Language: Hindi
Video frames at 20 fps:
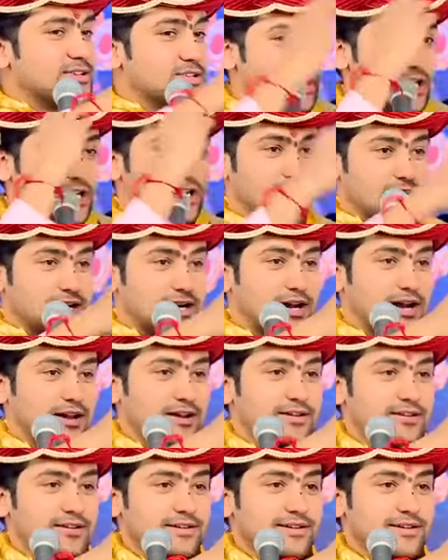सिर
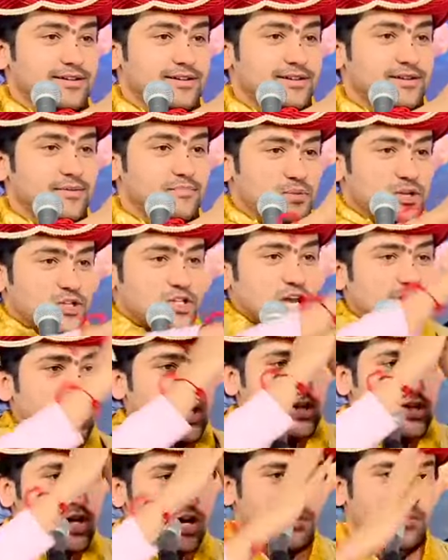रखकर पीछे
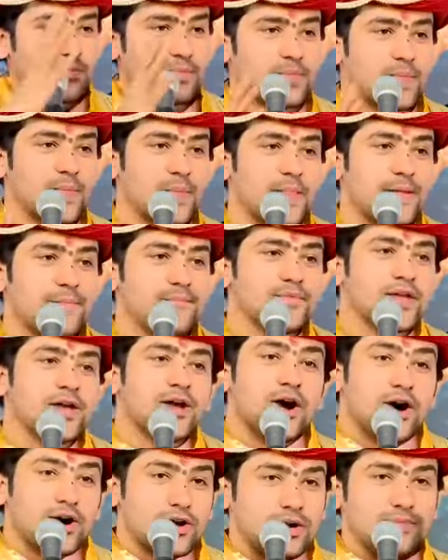की
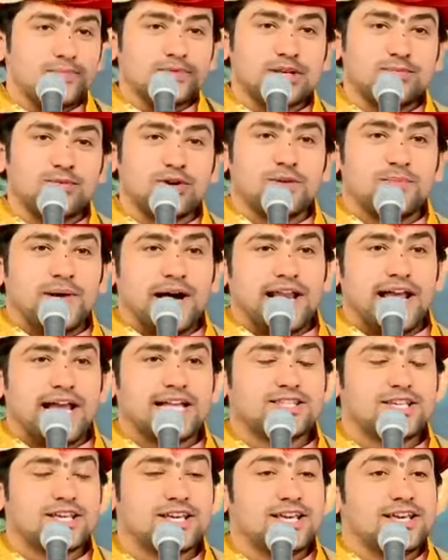तरफ और हमसे बोले
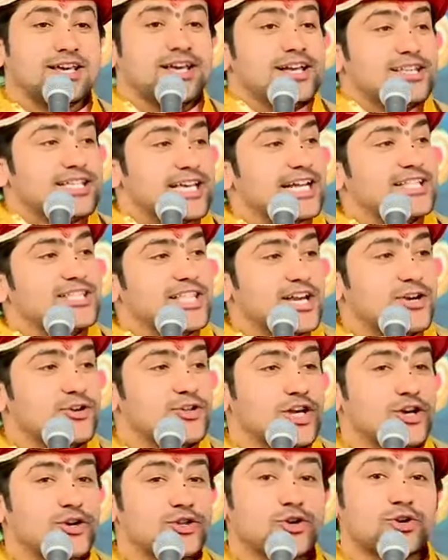महाराज जी जरा देखो
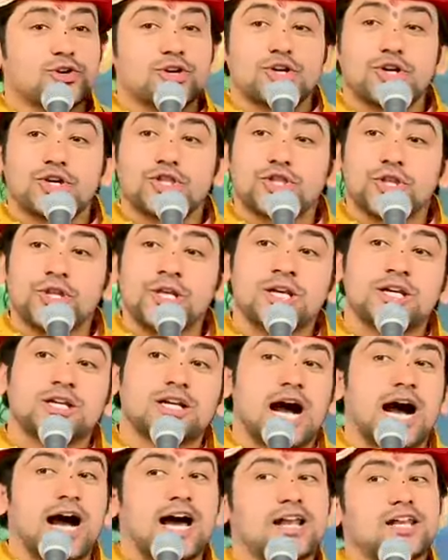देखो तो कितनी
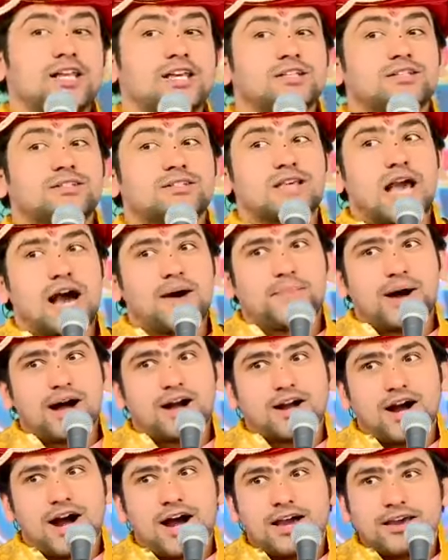काली श्यामा
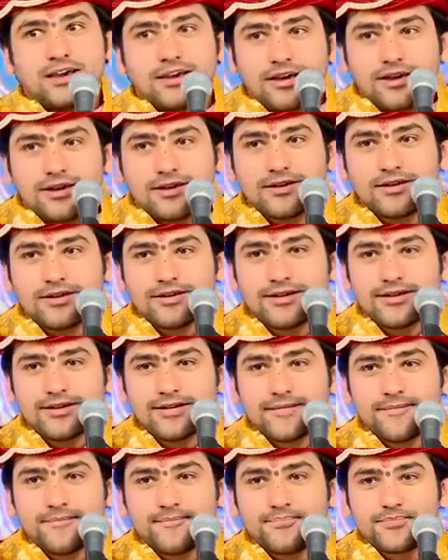गाय है
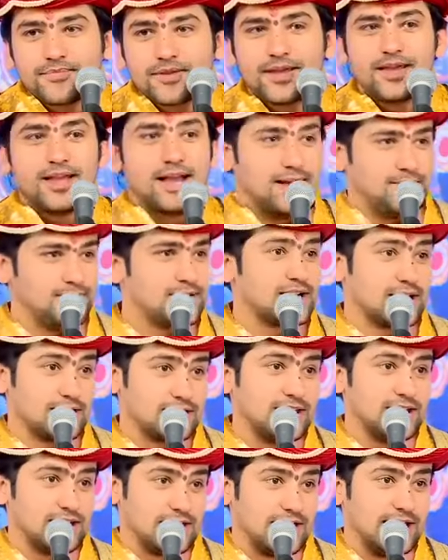हमने कहा
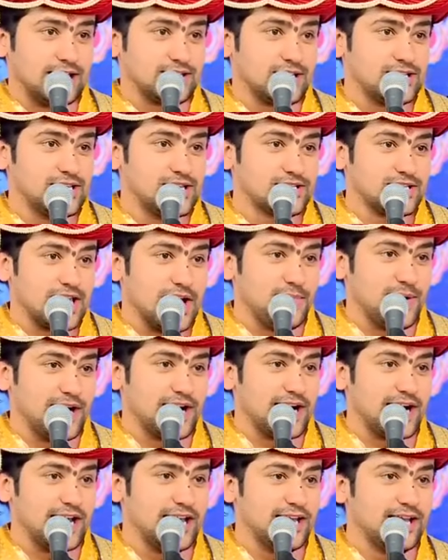देखना चाहिए श्यामा
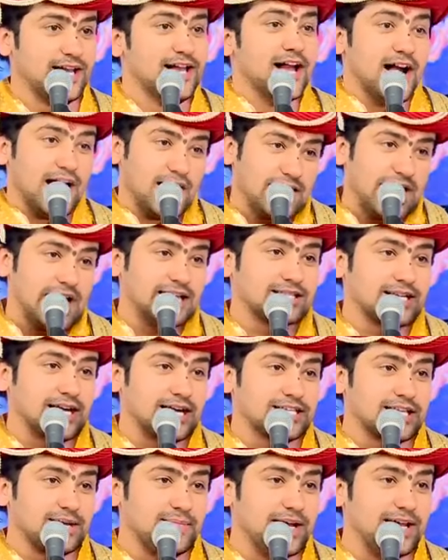गाय रात
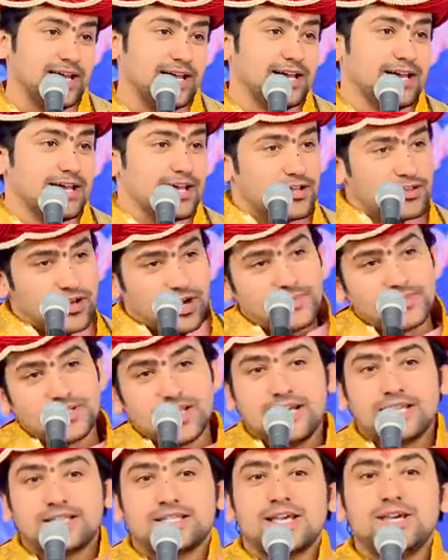का समय हम
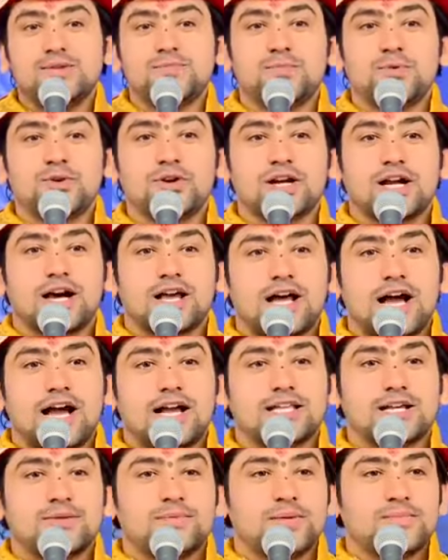जैसे ही मुड़कर
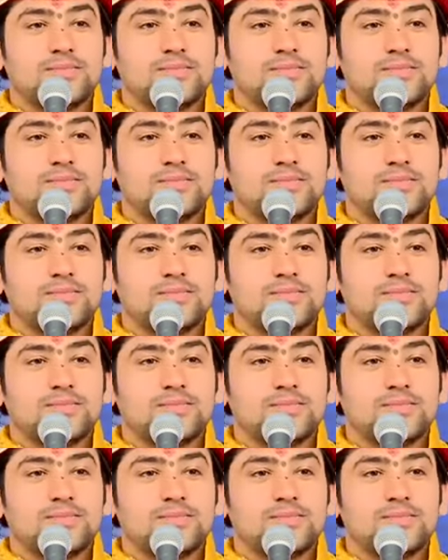आए जब